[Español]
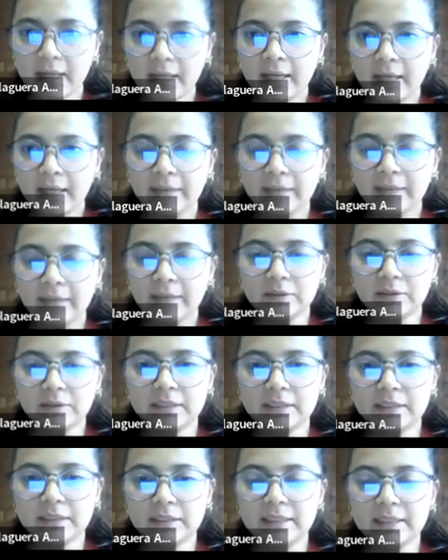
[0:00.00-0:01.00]

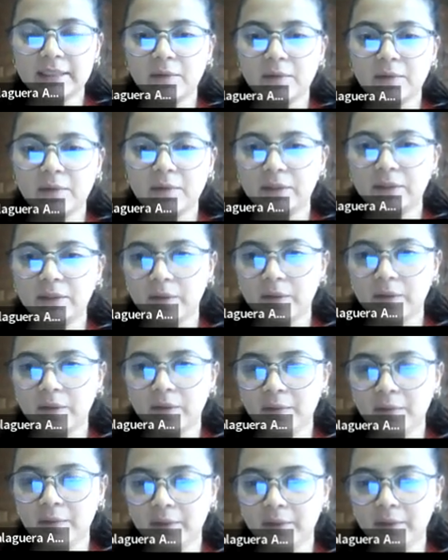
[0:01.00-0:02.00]
Entonces, en cuanto al
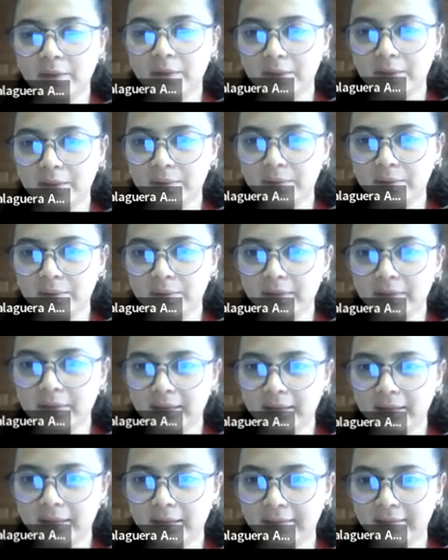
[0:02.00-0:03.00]
modelo
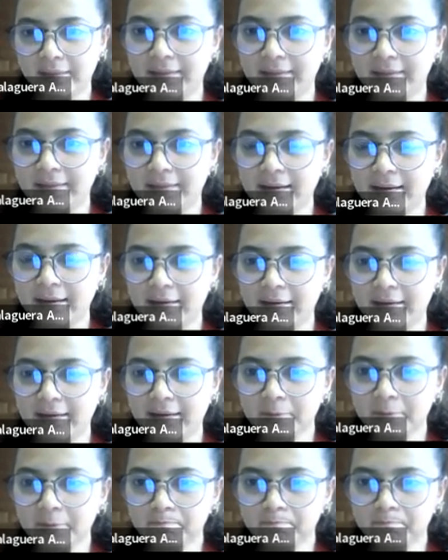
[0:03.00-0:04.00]
eh, de área,
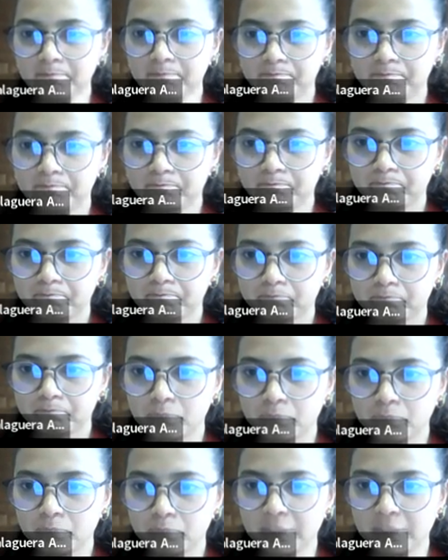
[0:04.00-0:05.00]

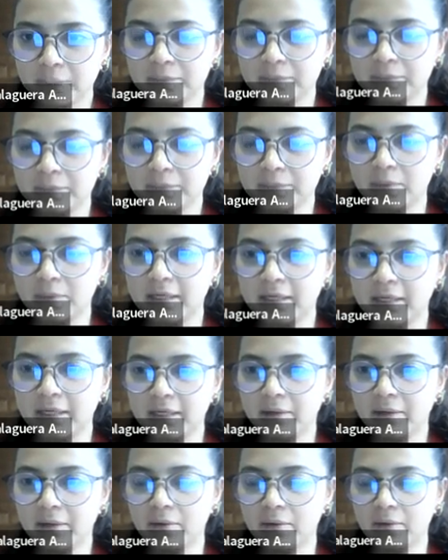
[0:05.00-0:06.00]
pues un
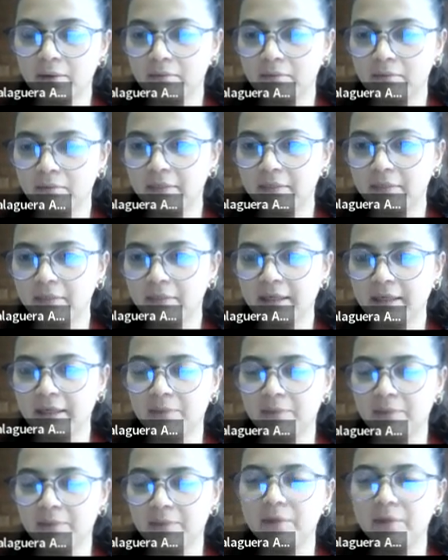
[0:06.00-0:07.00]
error eh,
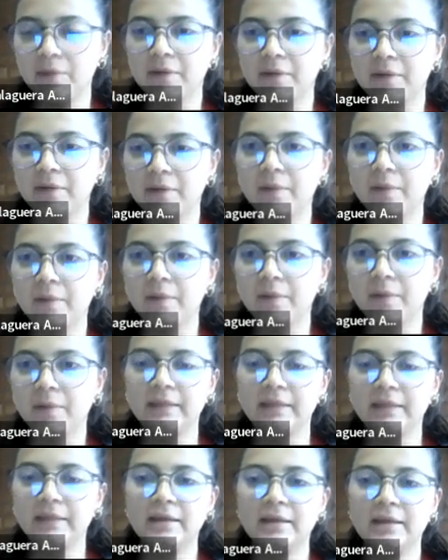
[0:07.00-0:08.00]
muy
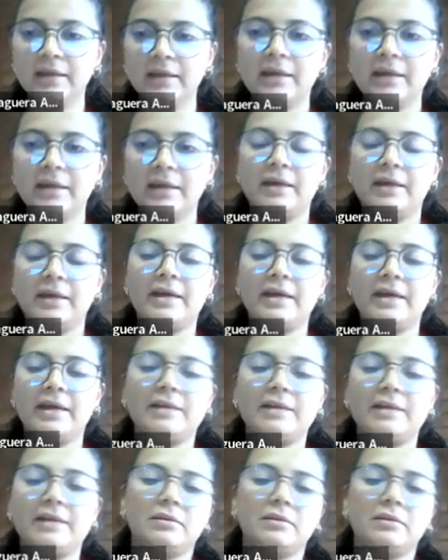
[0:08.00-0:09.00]
frecuente
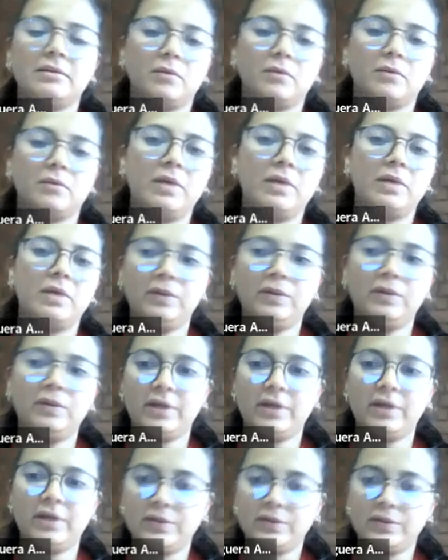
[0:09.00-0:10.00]
es cuando
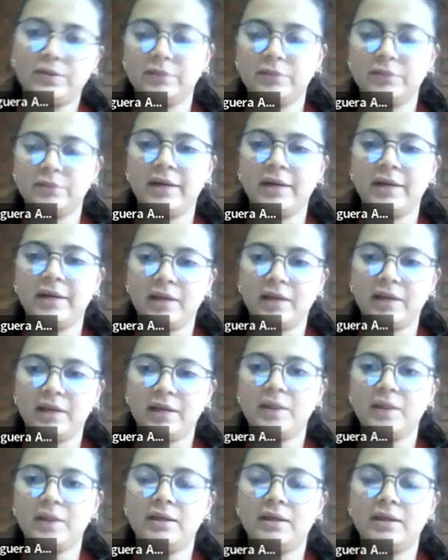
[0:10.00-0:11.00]
ellos van a
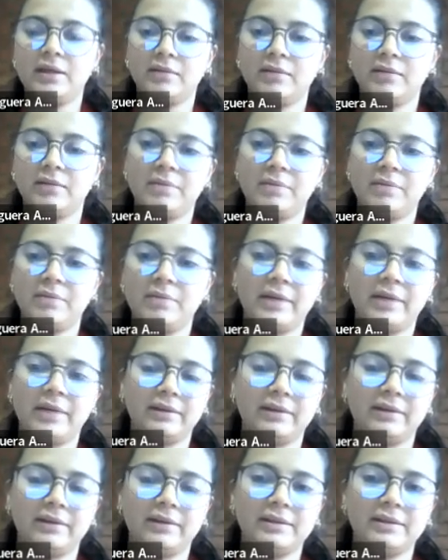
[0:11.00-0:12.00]
dividir en
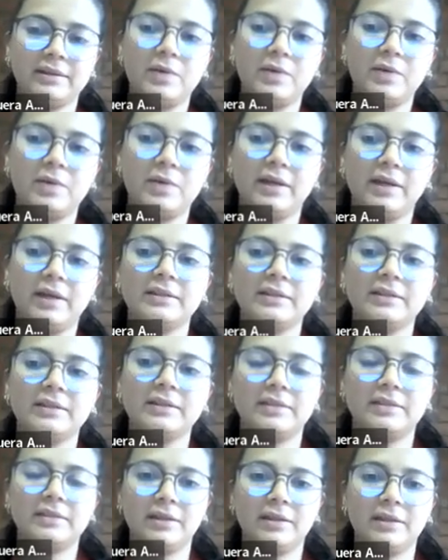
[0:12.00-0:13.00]
partes iguales,
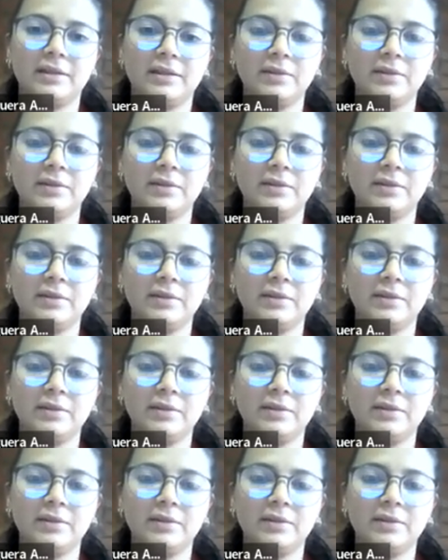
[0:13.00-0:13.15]
¿cierto?